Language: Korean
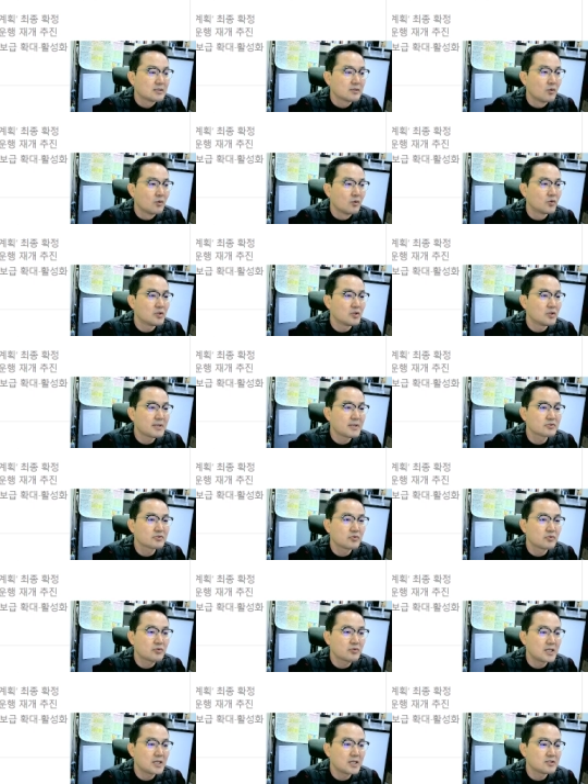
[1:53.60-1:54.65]
오늘
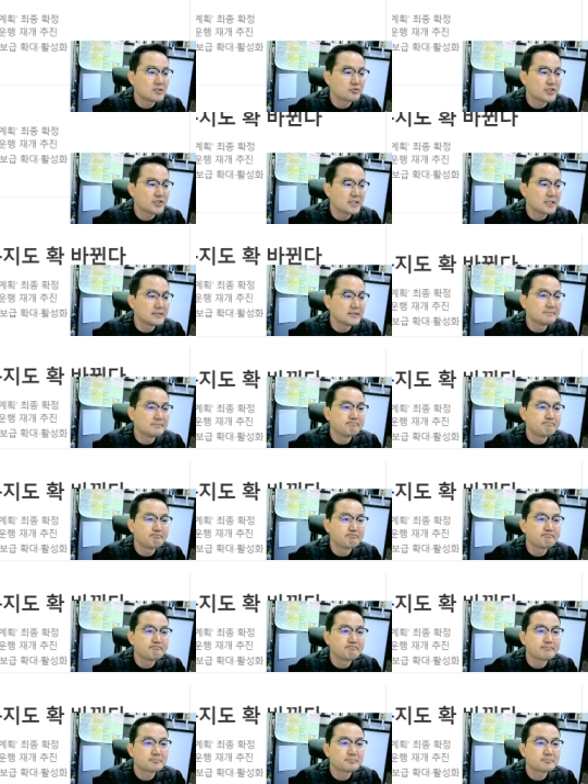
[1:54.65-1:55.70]
방송할 주제는
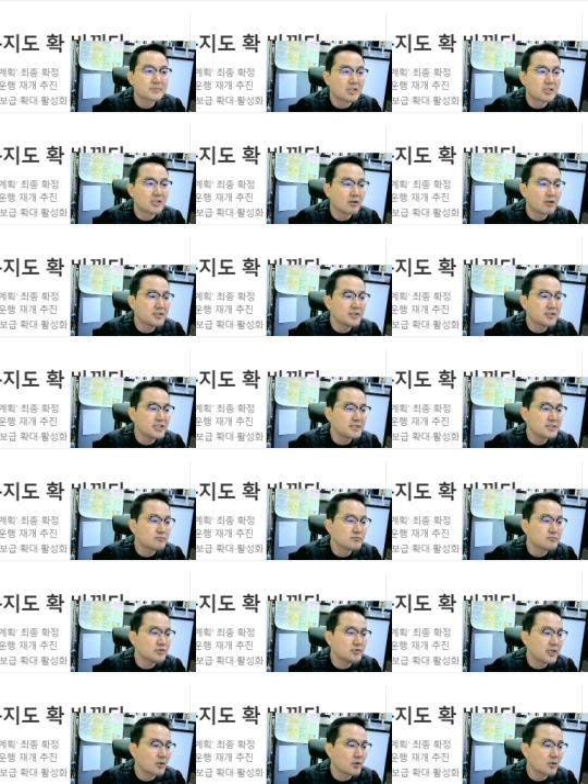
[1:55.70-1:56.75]

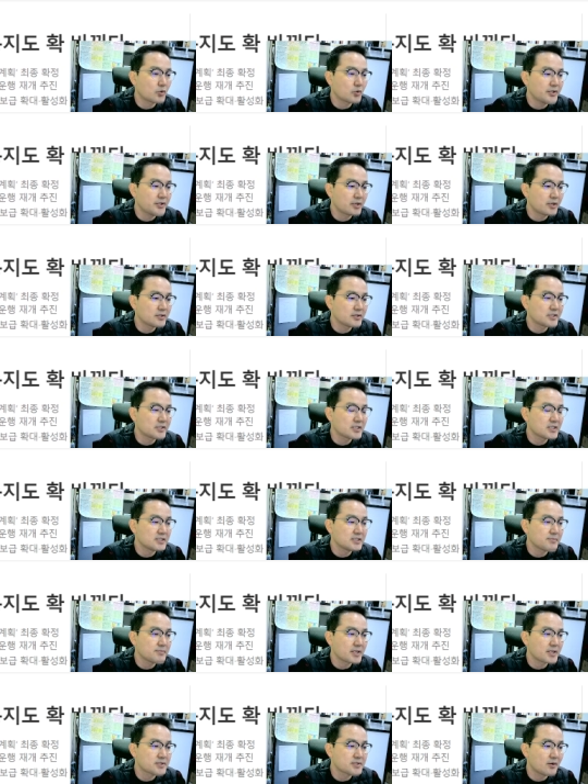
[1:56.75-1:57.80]
경기신문의 고태현
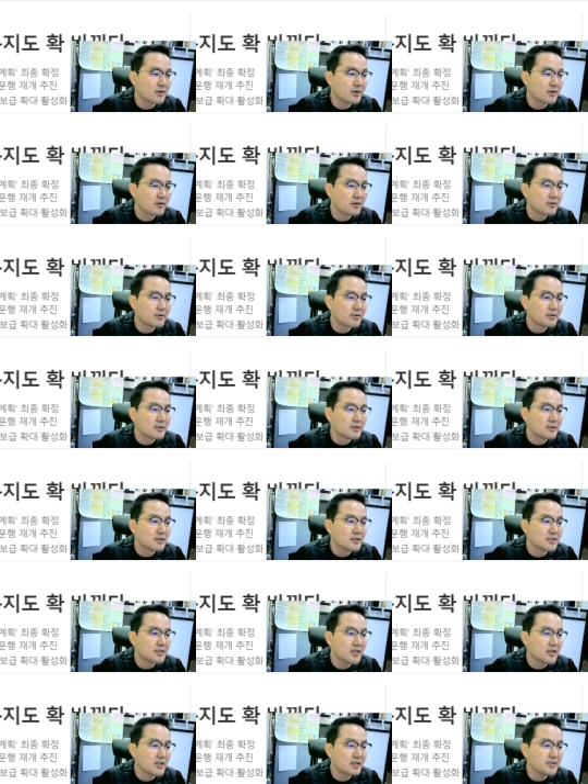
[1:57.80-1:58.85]
기자님께서
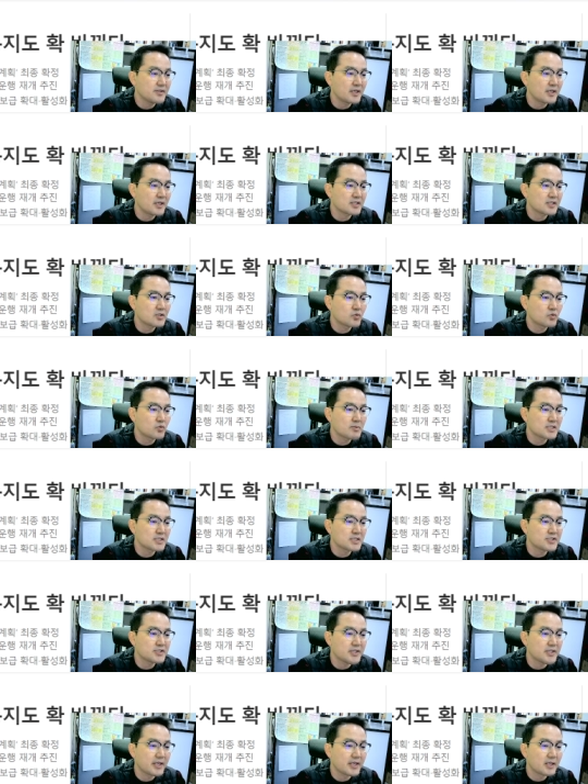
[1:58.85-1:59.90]
11개 철도망
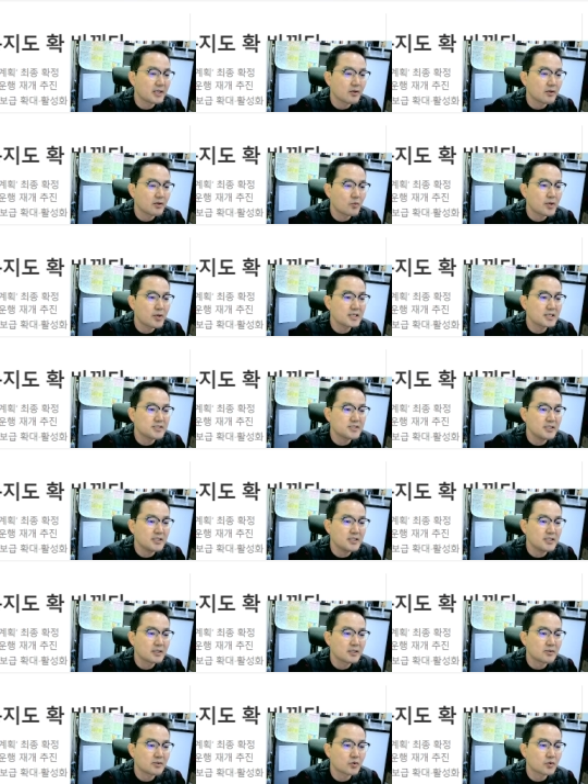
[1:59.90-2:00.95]
시대 고양시
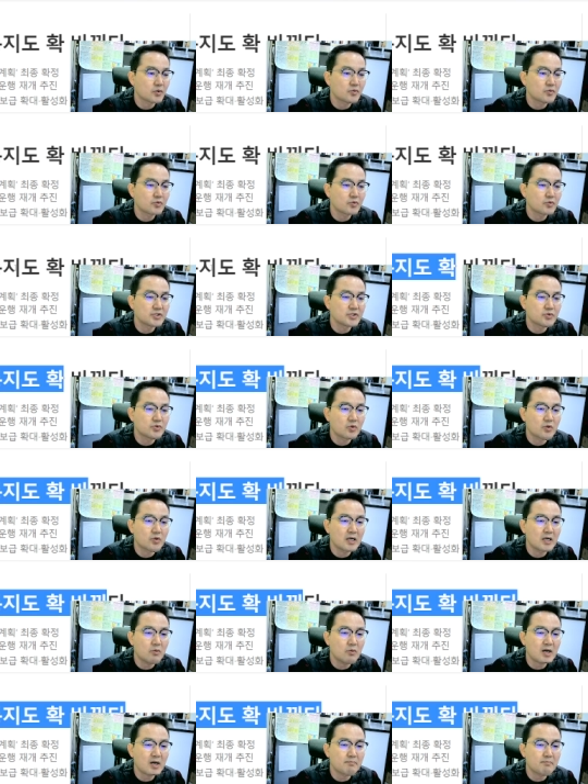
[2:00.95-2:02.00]
교통지도가
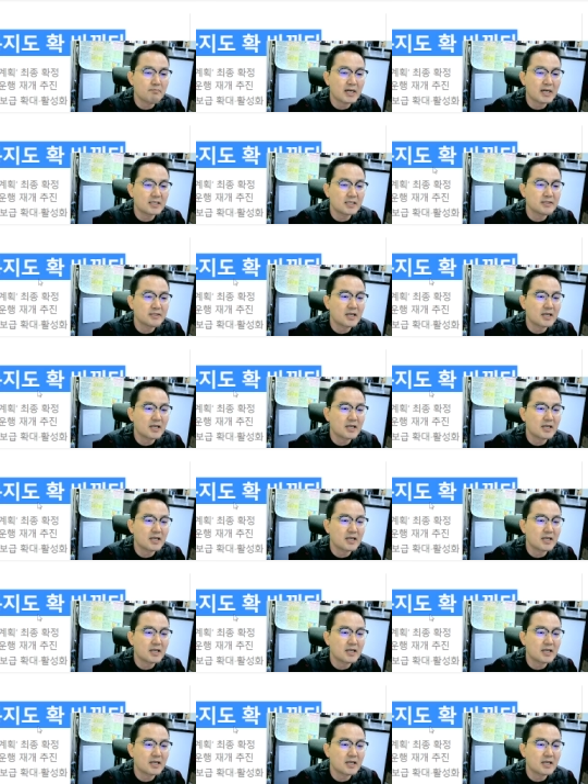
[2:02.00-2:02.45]
확 바뀐다